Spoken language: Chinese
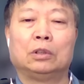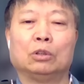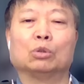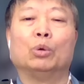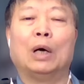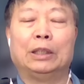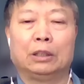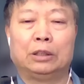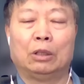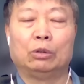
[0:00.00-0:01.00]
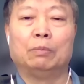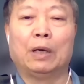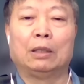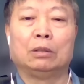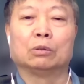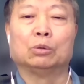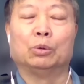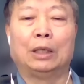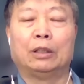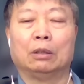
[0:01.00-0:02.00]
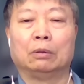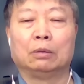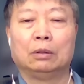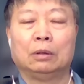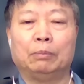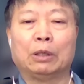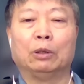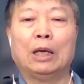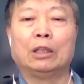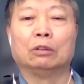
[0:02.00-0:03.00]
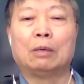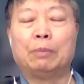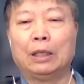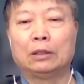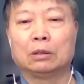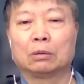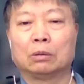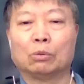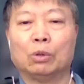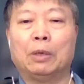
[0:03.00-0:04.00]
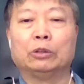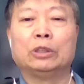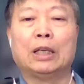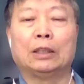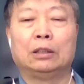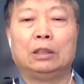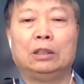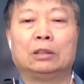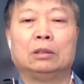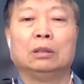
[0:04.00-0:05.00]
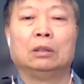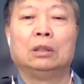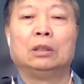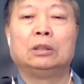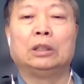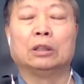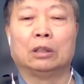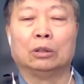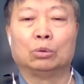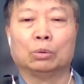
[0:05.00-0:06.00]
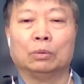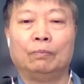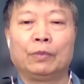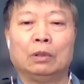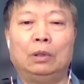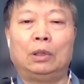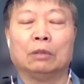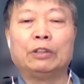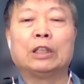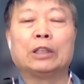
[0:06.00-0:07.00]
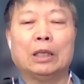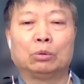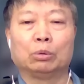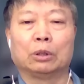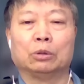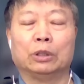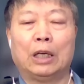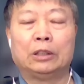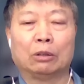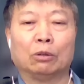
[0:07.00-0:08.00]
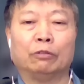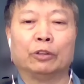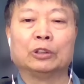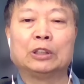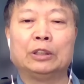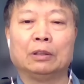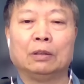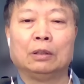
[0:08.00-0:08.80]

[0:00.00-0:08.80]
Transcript: 就古华那个教训吧，因为古华到美国来以后，他本来是中国茅盾奖的第一届的得主，非常严肃的一个作家，写过《芙蓉镇》，